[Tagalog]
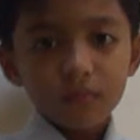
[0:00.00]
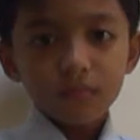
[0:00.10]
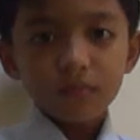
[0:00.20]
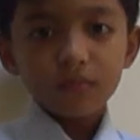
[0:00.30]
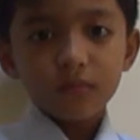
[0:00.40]

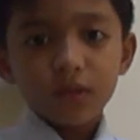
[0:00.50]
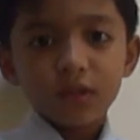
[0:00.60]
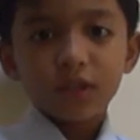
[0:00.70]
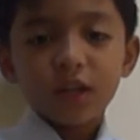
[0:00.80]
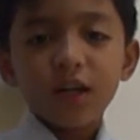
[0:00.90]
Game.
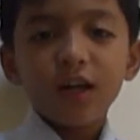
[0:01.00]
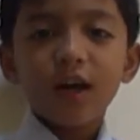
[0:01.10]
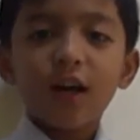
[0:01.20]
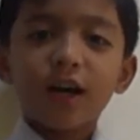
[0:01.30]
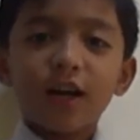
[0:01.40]
Isang
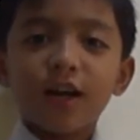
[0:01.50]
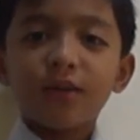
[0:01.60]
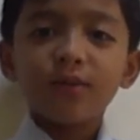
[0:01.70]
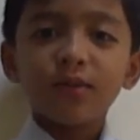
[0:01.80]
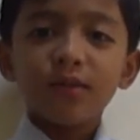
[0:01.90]

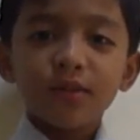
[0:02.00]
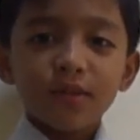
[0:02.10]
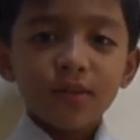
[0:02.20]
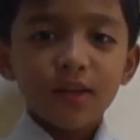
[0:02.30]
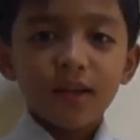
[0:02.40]
araw,
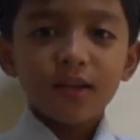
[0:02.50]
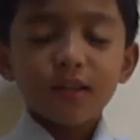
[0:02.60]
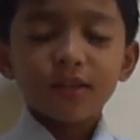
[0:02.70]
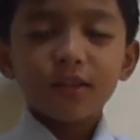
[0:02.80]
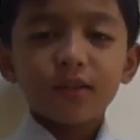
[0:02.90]

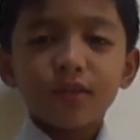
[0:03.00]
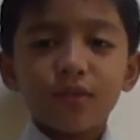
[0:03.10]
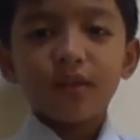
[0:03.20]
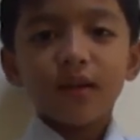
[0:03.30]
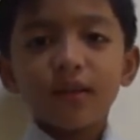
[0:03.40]
nakita
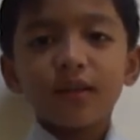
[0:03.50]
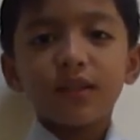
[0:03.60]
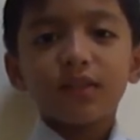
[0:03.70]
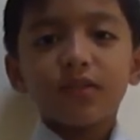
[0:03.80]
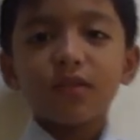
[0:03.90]
ko ang
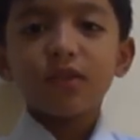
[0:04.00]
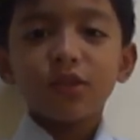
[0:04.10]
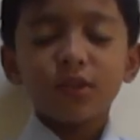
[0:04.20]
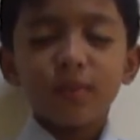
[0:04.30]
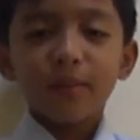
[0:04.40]
ina
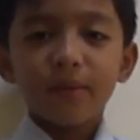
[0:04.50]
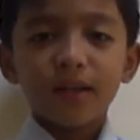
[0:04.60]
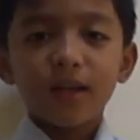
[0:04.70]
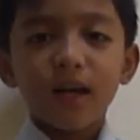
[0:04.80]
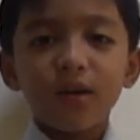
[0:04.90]
na
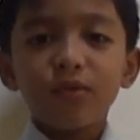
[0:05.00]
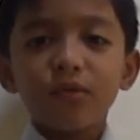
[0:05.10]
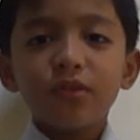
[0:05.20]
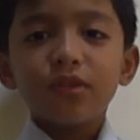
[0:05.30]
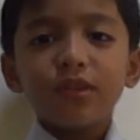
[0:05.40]
mamanglaw.
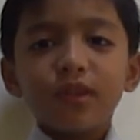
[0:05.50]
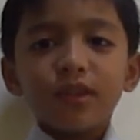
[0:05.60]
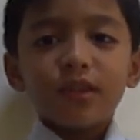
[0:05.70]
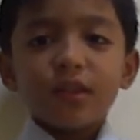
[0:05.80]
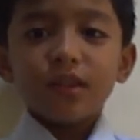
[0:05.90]

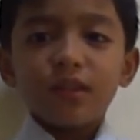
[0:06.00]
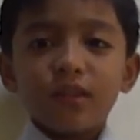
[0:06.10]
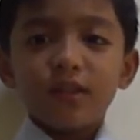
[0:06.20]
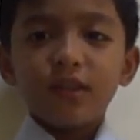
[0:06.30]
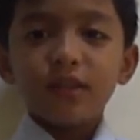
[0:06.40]

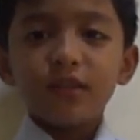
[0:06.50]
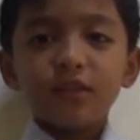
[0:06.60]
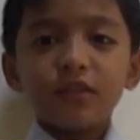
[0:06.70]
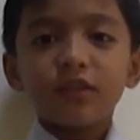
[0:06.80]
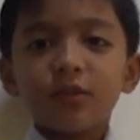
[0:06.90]

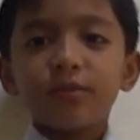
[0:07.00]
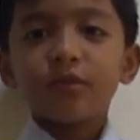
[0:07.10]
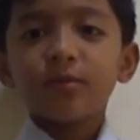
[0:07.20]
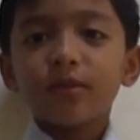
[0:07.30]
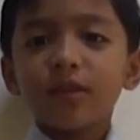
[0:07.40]
Nalilinis na
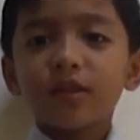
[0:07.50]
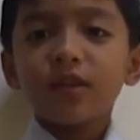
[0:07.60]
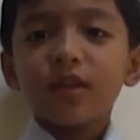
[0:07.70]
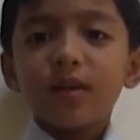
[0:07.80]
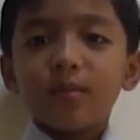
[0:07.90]
marmit
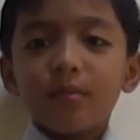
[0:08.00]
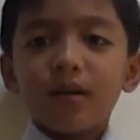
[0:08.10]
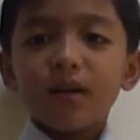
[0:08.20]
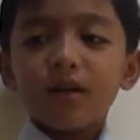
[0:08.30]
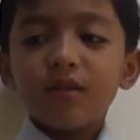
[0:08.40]

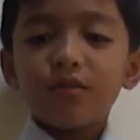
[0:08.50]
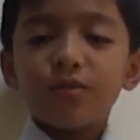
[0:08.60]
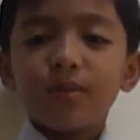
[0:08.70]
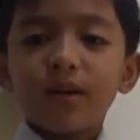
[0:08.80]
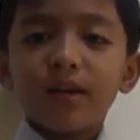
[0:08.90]
mga
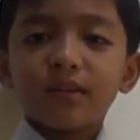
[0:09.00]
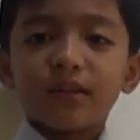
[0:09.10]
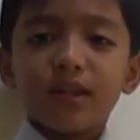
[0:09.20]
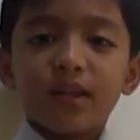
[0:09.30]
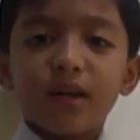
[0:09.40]
lumang
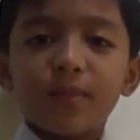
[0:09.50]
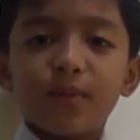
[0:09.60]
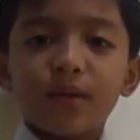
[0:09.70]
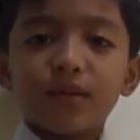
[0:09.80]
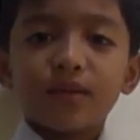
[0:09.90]

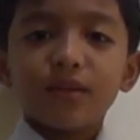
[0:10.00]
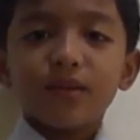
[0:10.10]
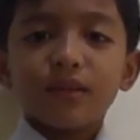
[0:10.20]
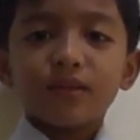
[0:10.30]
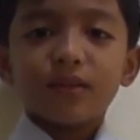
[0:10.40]
kapal.
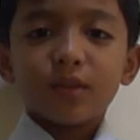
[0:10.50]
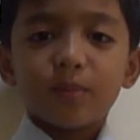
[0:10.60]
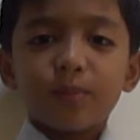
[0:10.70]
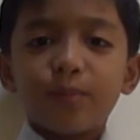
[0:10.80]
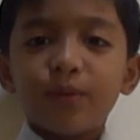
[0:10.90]
Sa
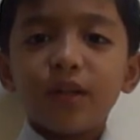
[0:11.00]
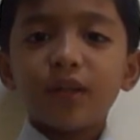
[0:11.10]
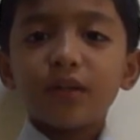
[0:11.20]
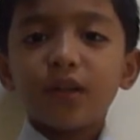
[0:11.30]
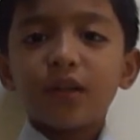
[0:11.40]

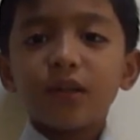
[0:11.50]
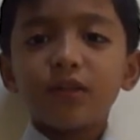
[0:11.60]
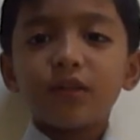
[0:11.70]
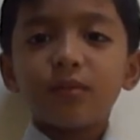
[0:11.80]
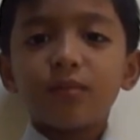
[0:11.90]
pilak ng
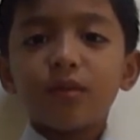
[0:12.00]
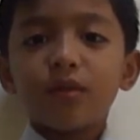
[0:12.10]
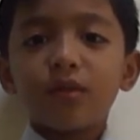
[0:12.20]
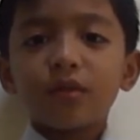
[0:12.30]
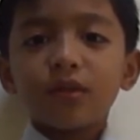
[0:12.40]
kanyang
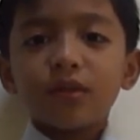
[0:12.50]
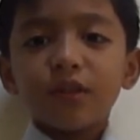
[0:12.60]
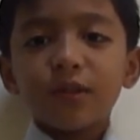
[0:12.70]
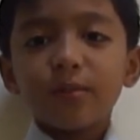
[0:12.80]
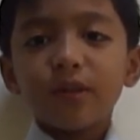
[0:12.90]
buhok,
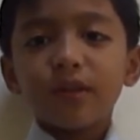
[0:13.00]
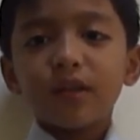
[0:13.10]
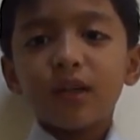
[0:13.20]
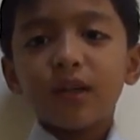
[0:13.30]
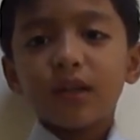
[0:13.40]
niblan
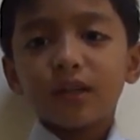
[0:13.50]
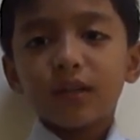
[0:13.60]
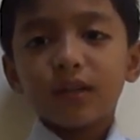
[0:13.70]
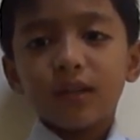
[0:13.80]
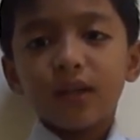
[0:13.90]
ng
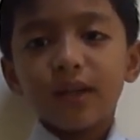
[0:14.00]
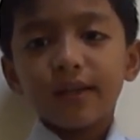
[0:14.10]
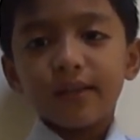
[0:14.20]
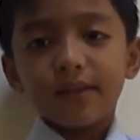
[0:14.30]
katandaan.